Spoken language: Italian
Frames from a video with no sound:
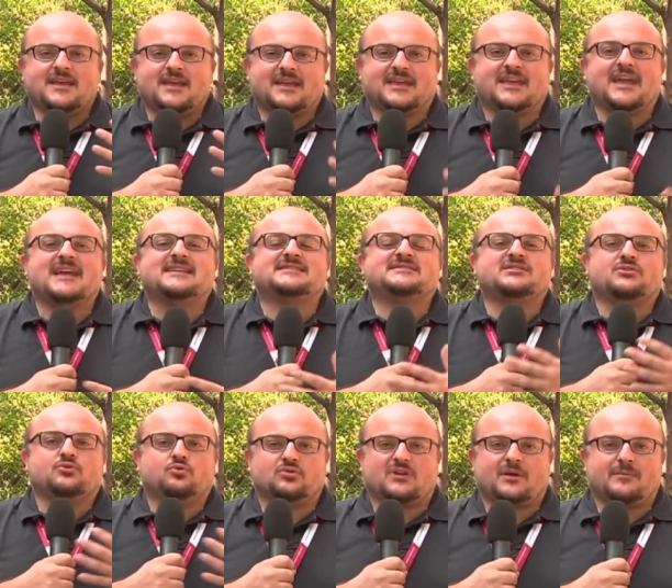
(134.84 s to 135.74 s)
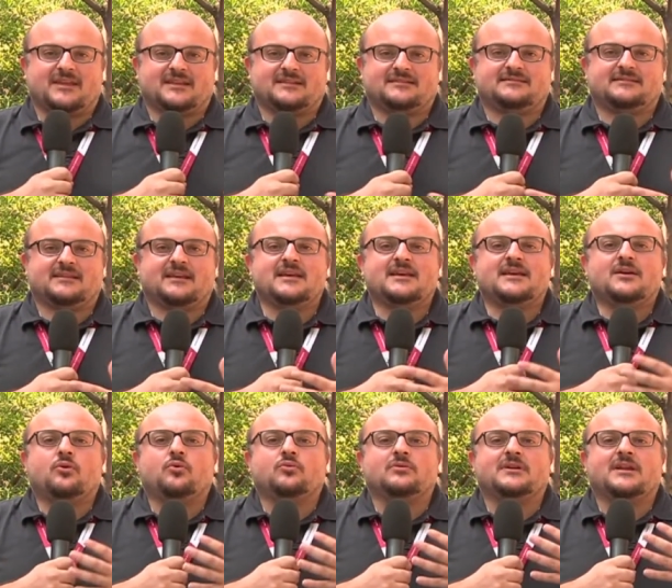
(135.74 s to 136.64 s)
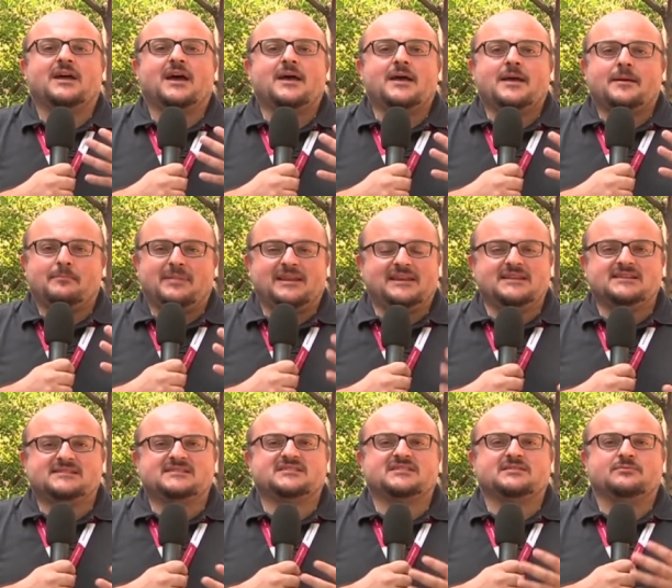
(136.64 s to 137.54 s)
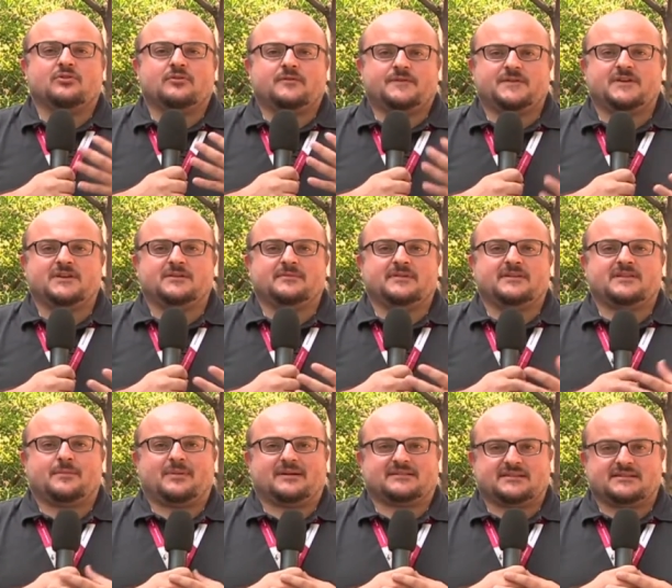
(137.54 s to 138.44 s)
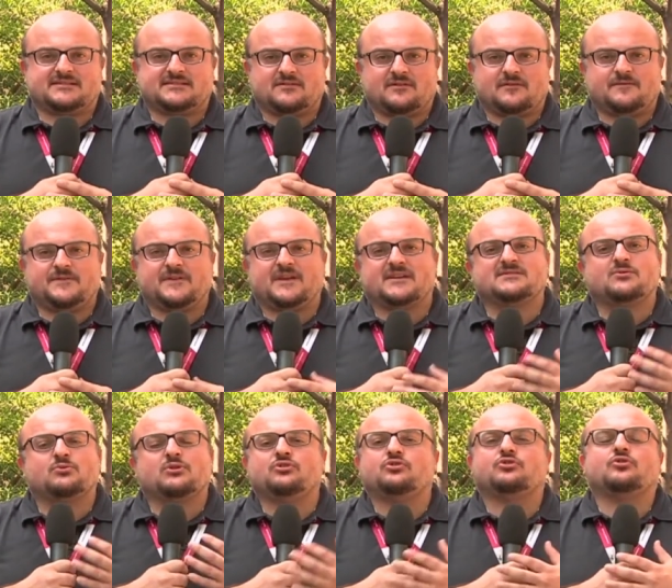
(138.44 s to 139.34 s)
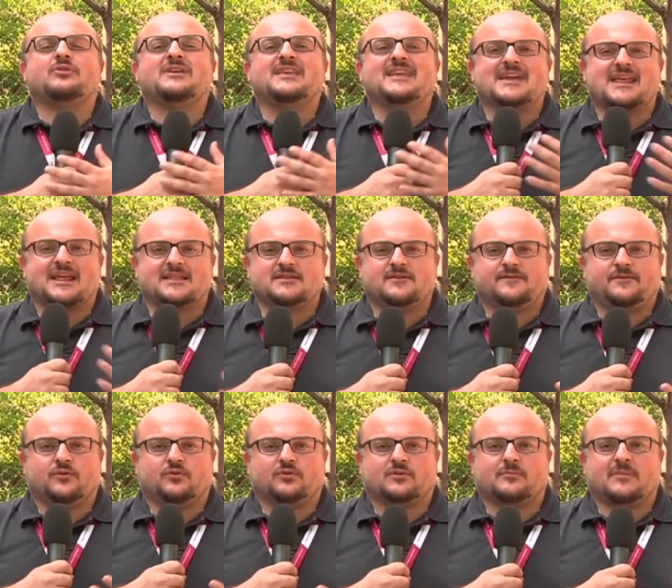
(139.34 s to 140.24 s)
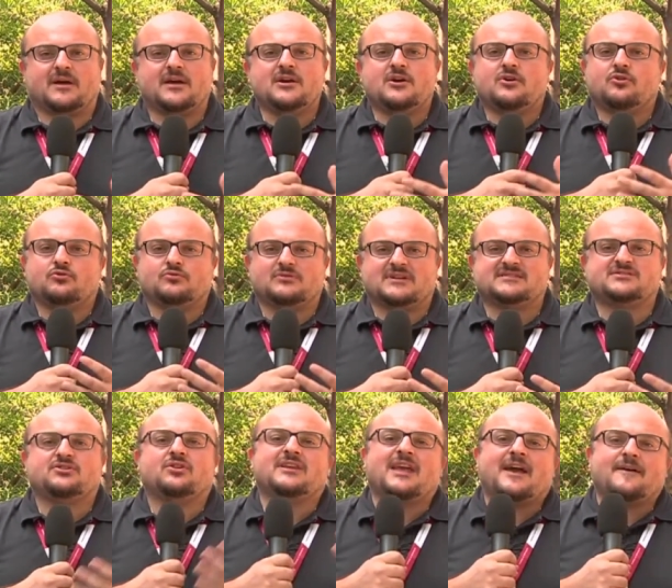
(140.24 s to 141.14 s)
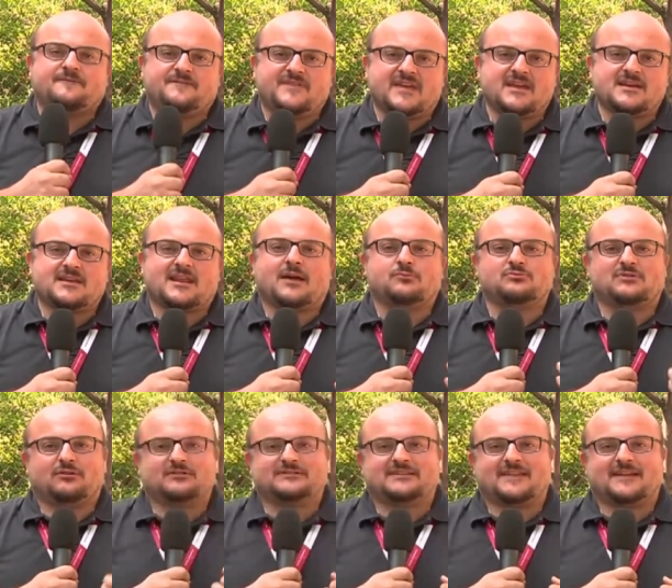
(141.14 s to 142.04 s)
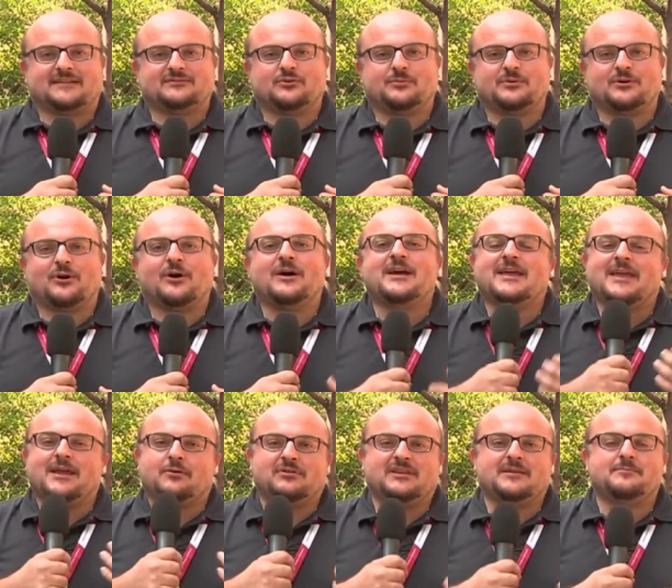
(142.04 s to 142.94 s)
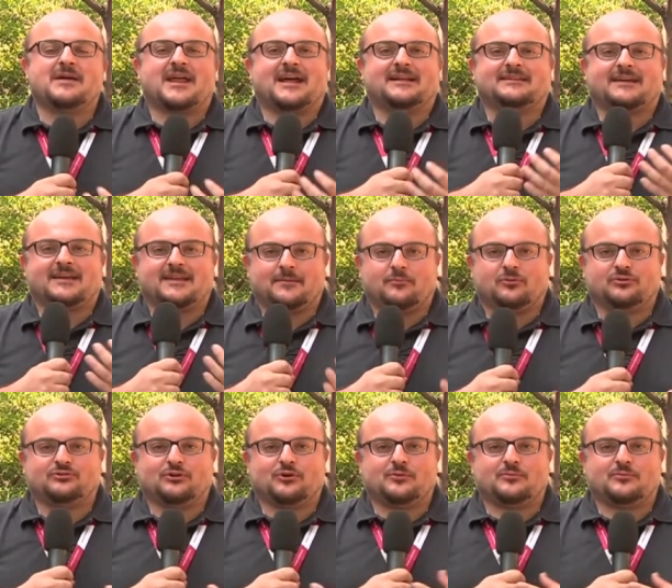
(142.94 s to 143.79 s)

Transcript: e che è sicuramente un bellissimo film da parte di Steven Frears, un ritorno in grande forma, con una storia vera, una volta tanto però equilibrata e molto